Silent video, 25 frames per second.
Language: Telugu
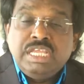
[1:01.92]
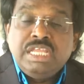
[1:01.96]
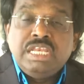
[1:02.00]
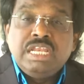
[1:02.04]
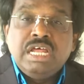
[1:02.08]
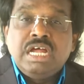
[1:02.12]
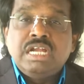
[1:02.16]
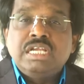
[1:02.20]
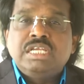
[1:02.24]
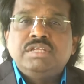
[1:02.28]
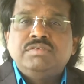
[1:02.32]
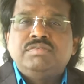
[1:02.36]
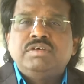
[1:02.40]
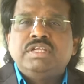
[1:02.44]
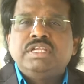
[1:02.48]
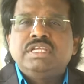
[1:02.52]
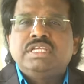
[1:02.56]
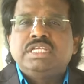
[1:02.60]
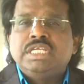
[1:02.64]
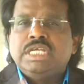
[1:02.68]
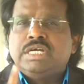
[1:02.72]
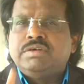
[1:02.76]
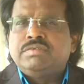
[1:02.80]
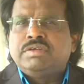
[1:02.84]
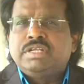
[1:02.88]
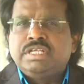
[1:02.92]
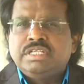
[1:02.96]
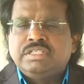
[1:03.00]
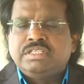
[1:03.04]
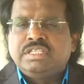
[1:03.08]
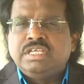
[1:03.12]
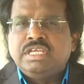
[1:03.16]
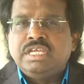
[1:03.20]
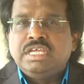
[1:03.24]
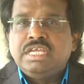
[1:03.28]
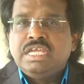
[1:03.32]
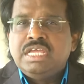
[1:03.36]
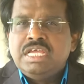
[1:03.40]
ఈనాటి వరకు
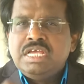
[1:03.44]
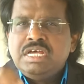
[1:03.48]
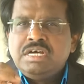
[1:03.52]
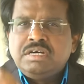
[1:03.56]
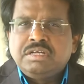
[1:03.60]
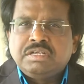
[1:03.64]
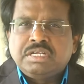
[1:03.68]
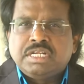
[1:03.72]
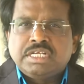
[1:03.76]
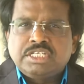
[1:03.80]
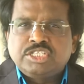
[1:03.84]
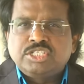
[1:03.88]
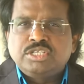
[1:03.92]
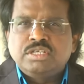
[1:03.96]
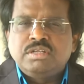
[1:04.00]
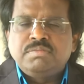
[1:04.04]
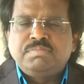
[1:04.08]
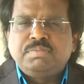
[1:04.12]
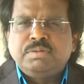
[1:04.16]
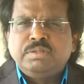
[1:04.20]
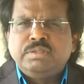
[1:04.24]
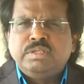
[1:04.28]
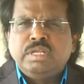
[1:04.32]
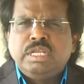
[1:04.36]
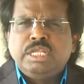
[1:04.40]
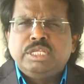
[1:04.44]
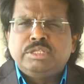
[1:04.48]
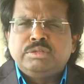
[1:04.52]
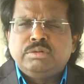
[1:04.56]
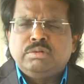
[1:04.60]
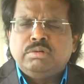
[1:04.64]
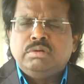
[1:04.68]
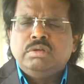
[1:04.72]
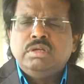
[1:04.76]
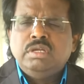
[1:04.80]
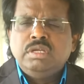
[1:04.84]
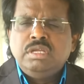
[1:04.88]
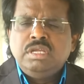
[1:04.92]
ఎవరైతే రక్షణ పొందలేదో
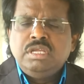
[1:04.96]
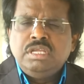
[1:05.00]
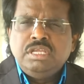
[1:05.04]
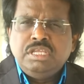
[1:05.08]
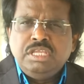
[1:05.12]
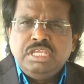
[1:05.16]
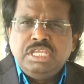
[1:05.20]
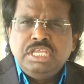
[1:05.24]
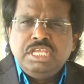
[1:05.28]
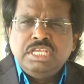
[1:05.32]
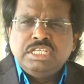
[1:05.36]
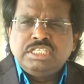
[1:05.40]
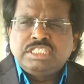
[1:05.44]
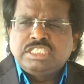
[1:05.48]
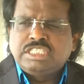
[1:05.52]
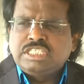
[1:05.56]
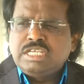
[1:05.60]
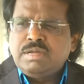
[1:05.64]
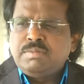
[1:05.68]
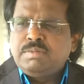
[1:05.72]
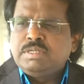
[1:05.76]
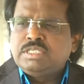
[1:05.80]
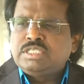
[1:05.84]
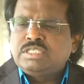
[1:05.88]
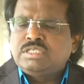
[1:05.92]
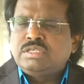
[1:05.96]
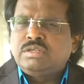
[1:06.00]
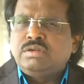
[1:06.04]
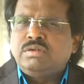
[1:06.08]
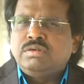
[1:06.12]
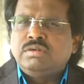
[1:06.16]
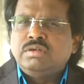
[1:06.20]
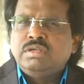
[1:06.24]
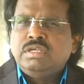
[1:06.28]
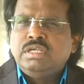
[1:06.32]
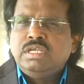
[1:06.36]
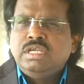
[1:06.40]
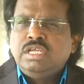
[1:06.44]
ఈ సంవత్సరం
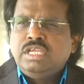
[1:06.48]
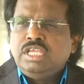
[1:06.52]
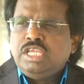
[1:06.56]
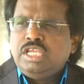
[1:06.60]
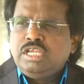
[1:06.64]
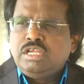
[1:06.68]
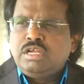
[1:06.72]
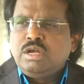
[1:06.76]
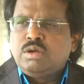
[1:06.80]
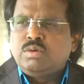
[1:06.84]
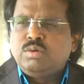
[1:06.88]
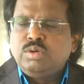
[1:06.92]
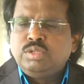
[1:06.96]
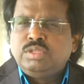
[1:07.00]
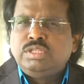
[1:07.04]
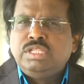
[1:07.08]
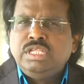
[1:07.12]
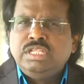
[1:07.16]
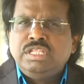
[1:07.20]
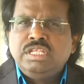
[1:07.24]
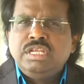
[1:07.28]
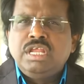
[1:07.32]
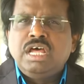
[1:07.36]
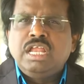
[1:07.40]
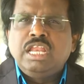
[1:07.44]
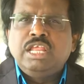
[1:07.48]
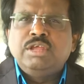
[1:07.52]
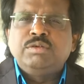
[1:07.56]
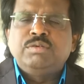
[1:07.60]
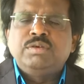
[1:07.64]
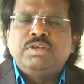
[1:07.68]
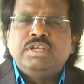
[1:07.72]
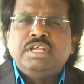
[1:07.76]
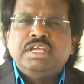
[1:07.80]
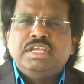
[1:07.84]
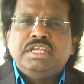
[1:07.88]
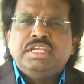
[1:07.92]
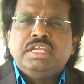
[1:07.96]
ఇంకా కొద్ది దినాలే
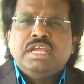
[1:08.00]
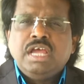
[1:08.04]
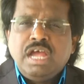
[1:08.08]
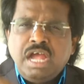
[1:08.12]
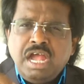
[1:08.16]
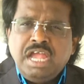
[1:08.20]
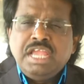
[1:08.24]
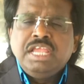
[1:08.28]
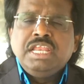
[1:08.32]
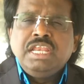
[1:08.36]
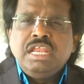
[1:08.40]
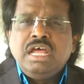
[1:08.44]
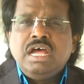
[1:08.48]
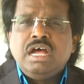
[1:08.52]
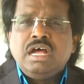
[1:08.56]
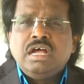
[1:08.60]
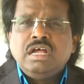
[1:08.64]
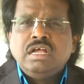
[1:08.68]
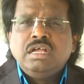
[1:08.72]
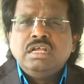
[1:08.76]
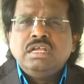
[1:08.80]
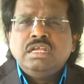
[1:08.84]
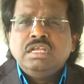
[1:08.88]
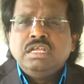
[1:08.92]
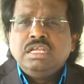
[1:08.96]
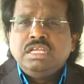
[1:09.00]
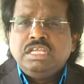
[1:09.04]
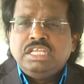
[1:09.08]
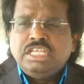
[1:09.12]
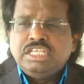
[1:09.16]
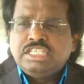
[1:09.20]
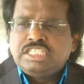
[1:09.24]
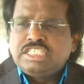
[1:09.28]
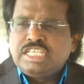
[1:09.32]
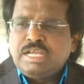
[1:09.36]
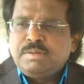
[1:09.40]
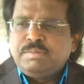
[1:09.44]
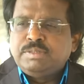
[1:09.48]
ఉన్నాయి అయినా ఈ
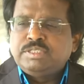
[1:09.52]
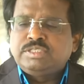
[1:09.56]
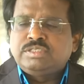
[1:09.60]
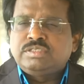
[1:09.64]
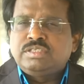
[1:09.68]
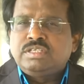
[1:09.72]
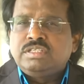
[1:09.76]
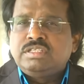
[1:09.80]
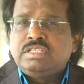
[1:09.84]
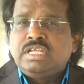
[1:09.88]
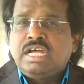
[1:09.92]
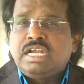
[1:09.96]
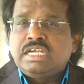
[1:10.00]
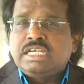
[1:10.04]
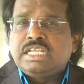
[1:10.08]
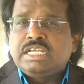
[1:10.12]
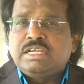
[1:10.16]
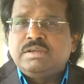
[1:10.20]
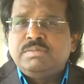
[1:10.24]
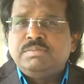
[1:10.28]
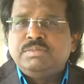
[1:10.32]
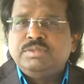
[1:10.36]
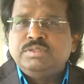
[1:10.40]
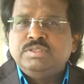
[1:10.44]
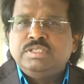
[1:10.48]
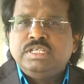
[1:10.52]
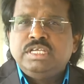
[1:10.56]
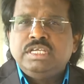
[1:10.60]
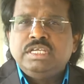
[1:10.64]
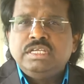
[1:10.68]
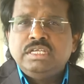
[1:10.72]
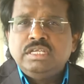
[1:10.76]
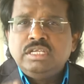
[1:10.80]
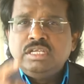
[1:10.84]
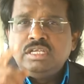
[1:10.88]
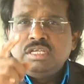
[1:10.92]
సంవత్సరం దాటక ముందే